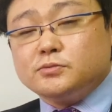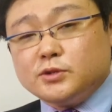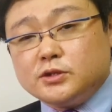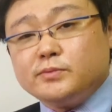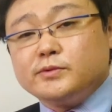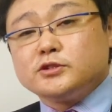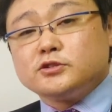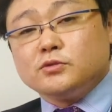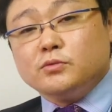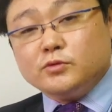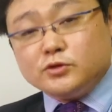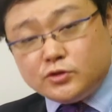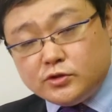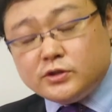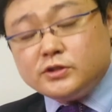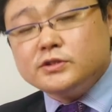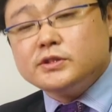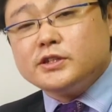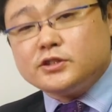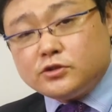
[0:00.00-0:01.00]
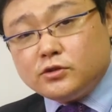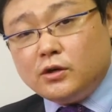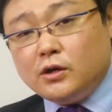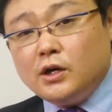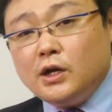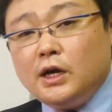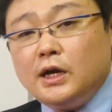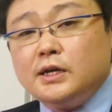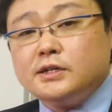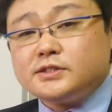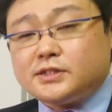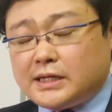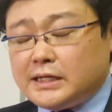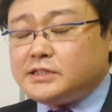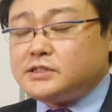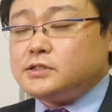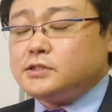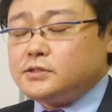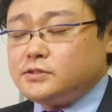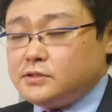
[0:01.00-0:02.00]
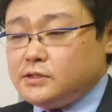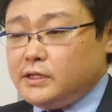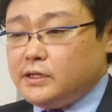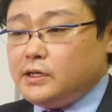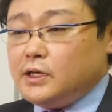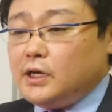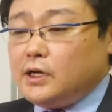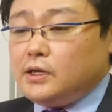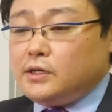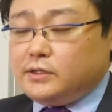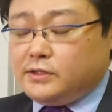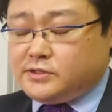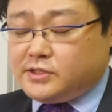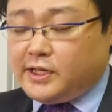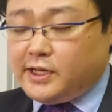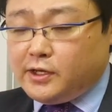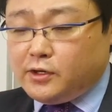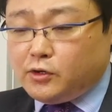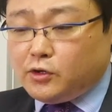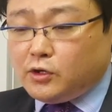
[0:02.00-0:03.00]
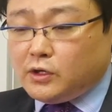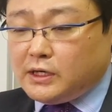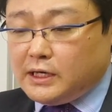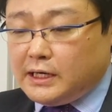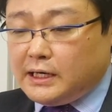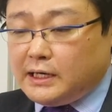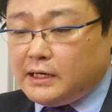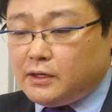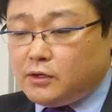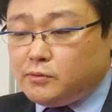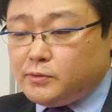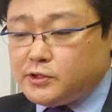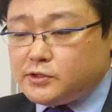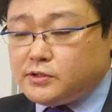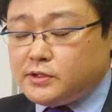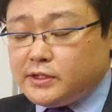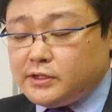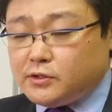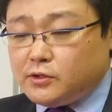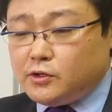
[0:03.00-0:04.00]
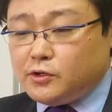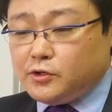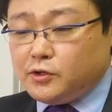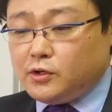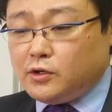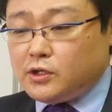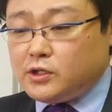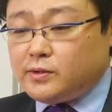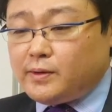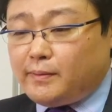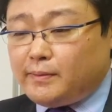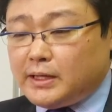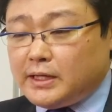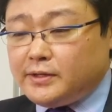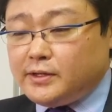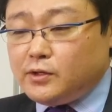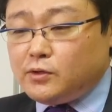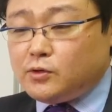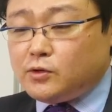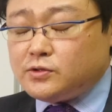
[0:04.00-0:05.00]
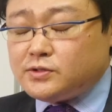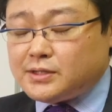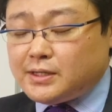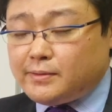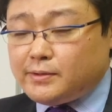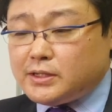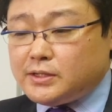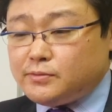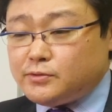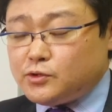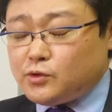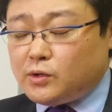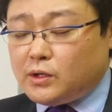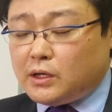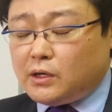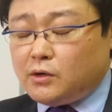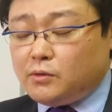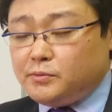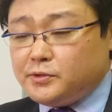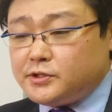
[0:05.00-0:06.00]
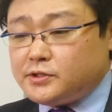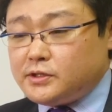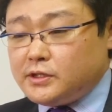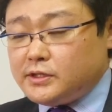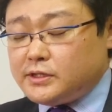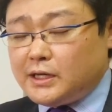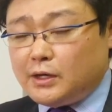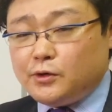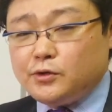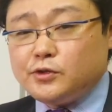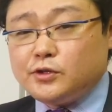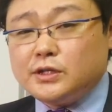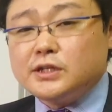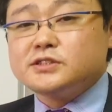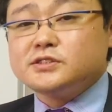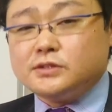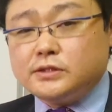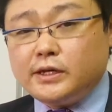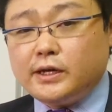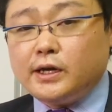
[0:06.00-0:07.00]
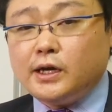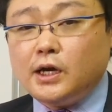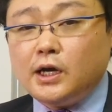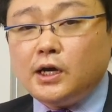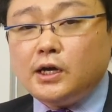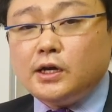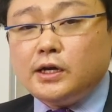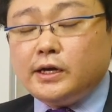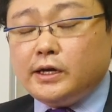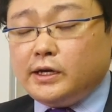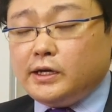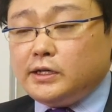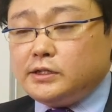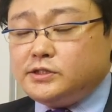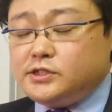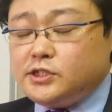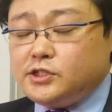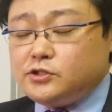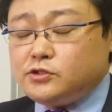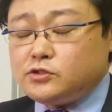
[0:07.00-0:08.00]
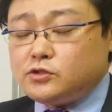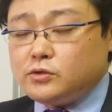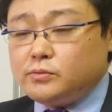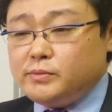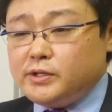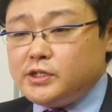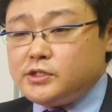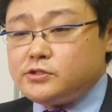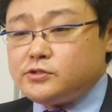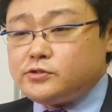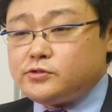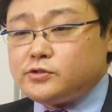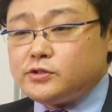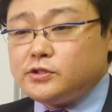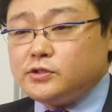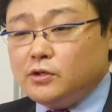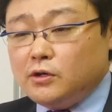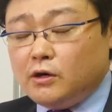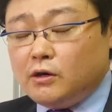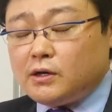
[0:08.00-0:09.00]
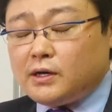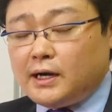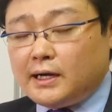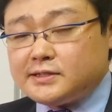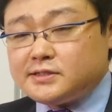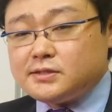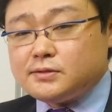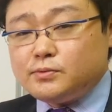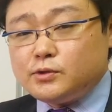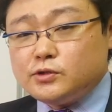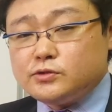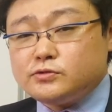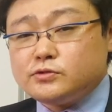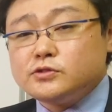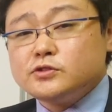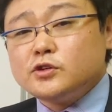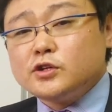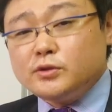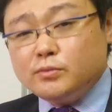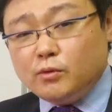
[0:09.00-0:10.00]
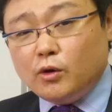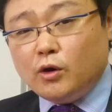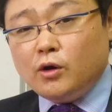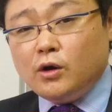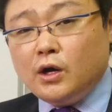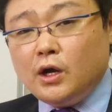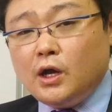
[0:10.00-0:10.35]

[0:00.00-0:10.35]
を求める人ももちろんいるでしょうしかしですね西洋が思っているほどいわばネオコンサバティブとかが思っていたほどですね、えー、自由と民主主義を渇望するよりも